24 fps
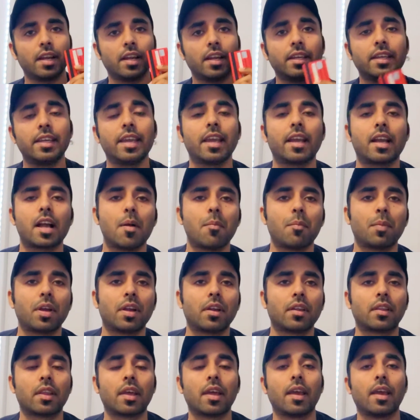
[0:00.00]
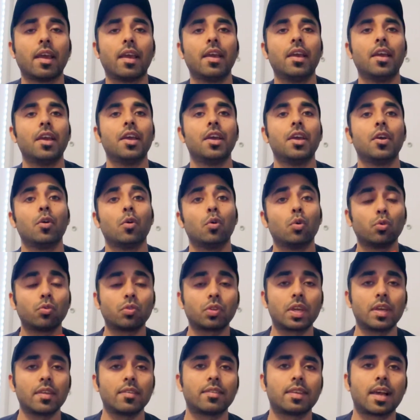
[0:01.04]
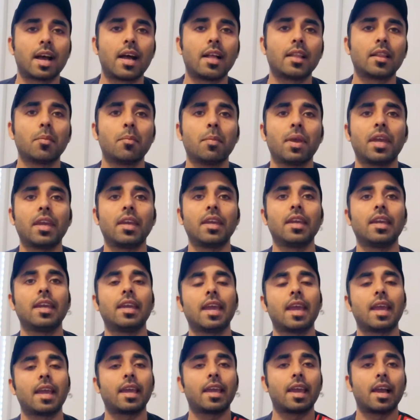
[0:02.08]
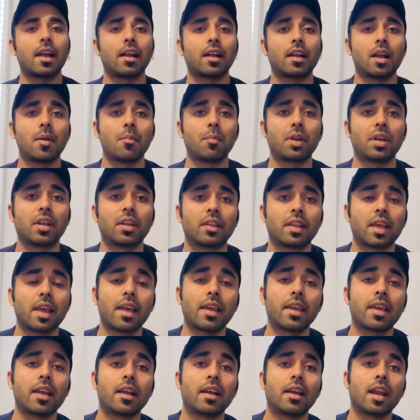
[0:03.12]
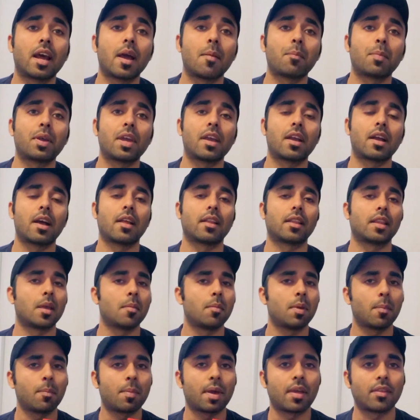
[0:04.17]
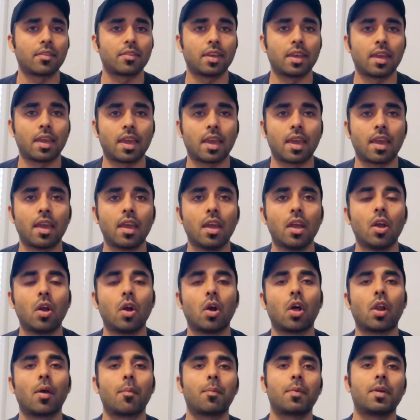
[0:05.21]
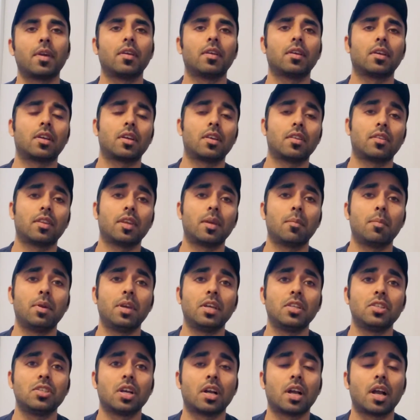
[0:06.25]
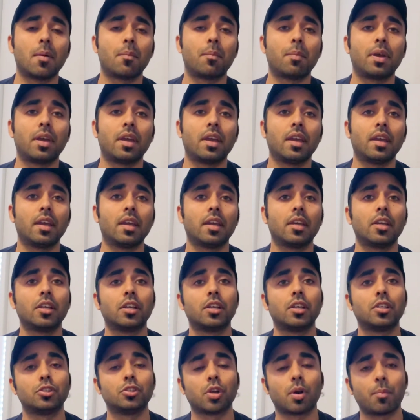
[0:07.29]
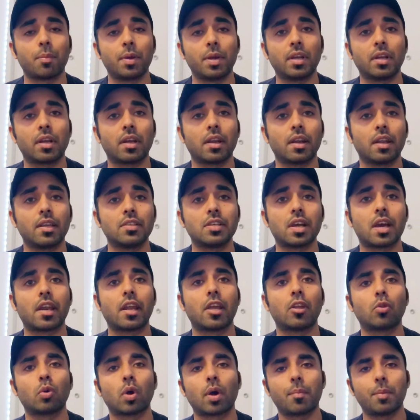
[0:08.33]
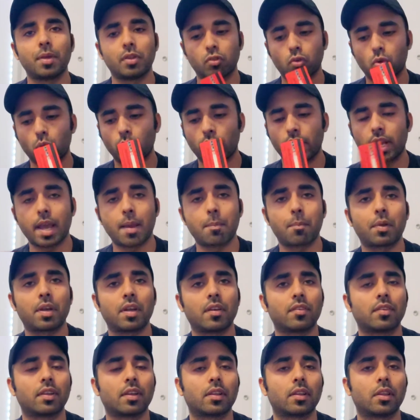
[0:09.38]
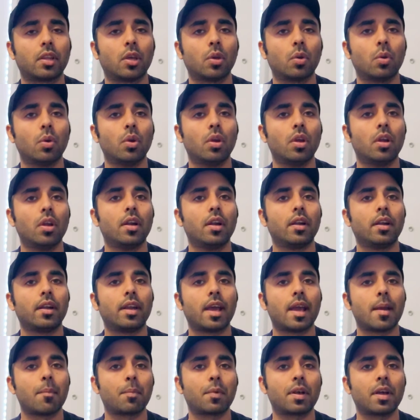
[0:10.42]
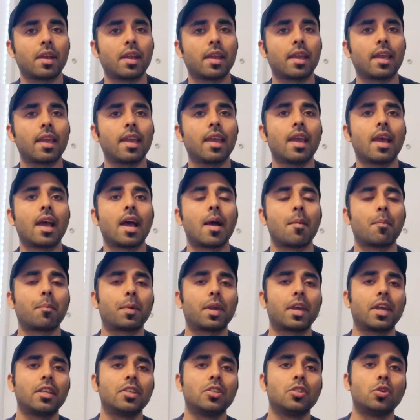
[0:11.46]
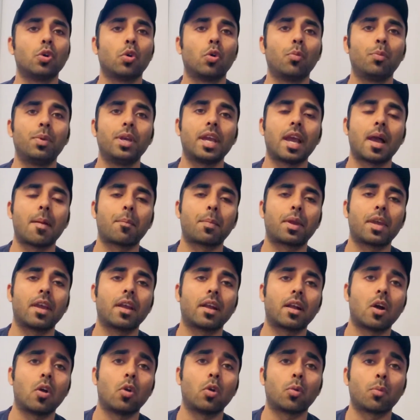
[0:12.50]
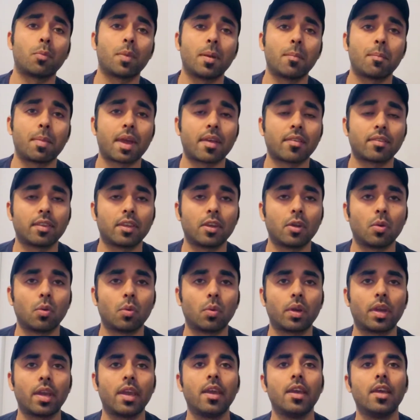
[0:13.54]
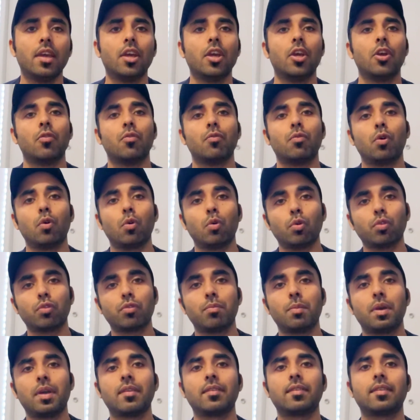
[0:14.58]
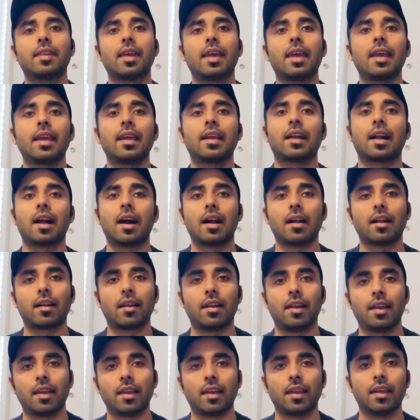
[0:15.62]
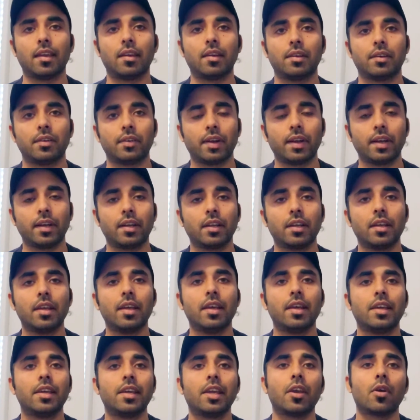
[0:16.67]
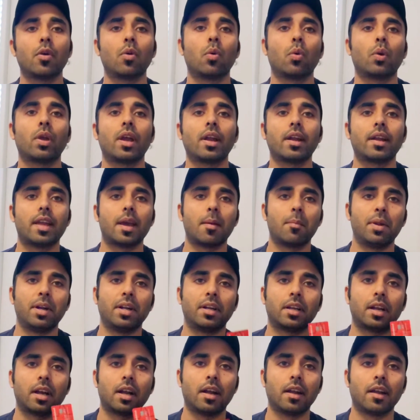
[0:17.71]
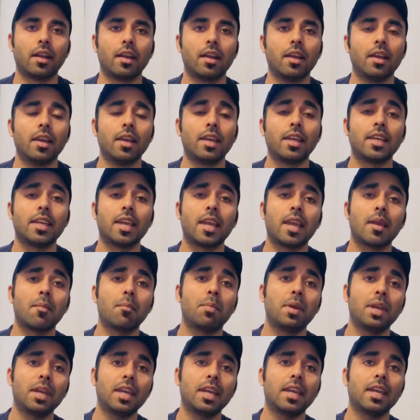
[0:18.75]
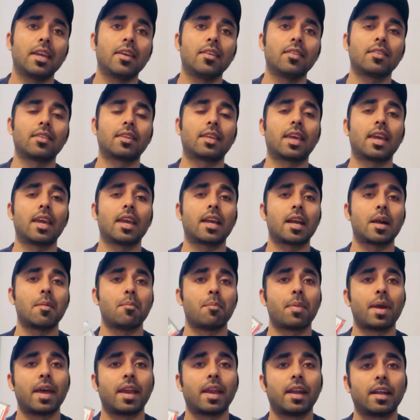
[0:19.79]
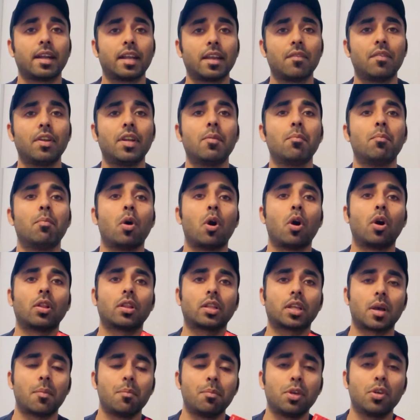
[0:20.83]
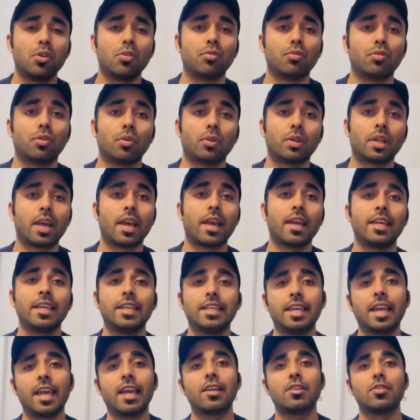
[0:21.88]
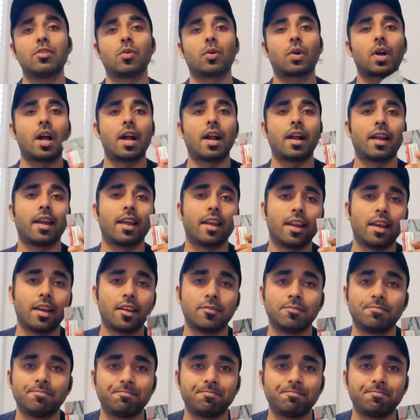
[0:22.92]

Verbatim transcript: ये काम करता है उसके साथ में ही ये क्या काम करता है कि अगर आपके खाते में पैसे हैं और आप किसी भी जगह पे शॉपिंग करने जा रहे हैं तो आप इसको टैप कर सकते हो टैप करेंगे आपके जो भी आपके अकाउंट में पैसे होंगे वो उसमें से काट लेंगे राइट ये हो गया डेबिट कार्ड ये भी इसके कंपैरेटिवली बहुत कम यूज़ होता है ये जो कार्ड है ना